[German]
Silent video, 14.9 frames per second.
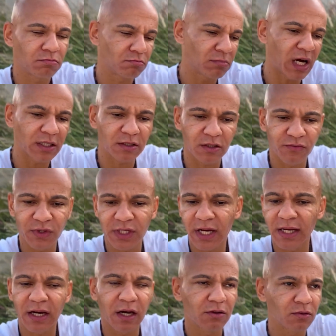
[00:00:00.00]
macht irgendwie,
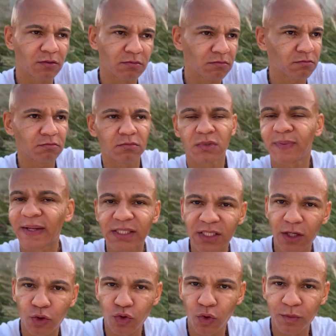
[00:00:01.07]
keine Ahnung,
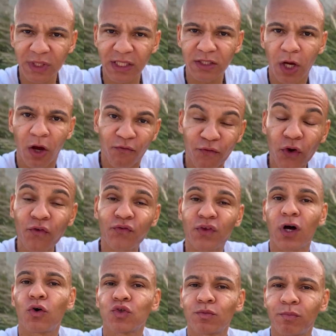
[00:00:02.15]
20.000 Umsatz,
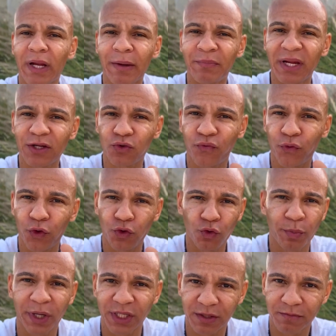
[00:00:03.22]
5.000 bleiben netto für ihn
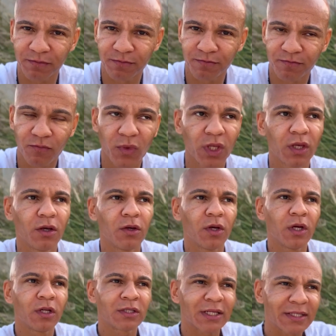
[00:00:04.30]
übrig.
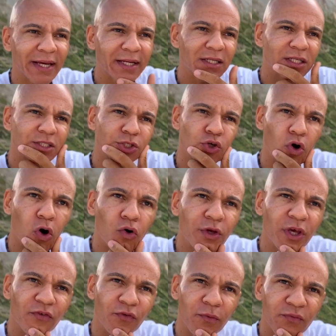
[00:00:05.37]
Dann denkt er sich, oh
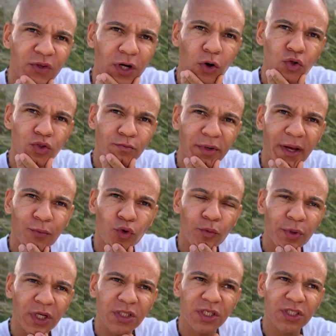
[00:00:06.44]
okay, 5.000 bleiben
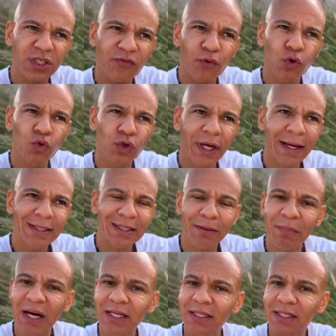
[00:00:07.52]
übrig, das ist ja voll gut,
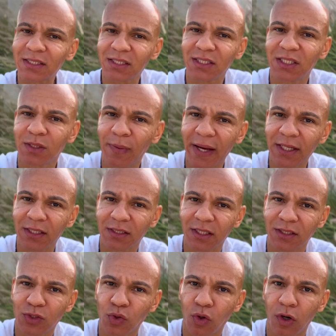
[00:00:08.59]
dann mache ich jetzt ein zweites
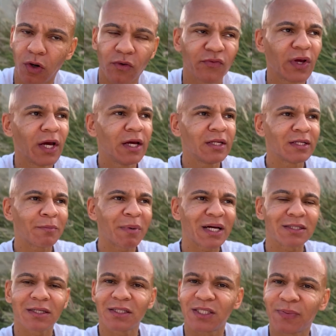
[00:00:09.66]
Restaurant auf. Dann
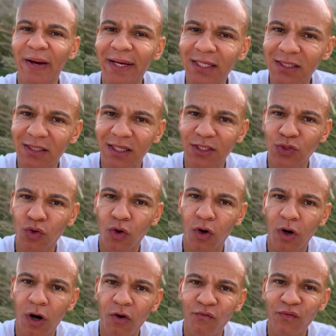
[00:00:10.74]
macht er ein zweites
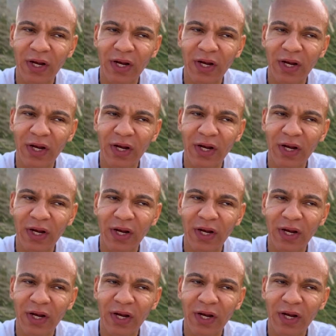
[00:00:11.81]
Restaurant auf,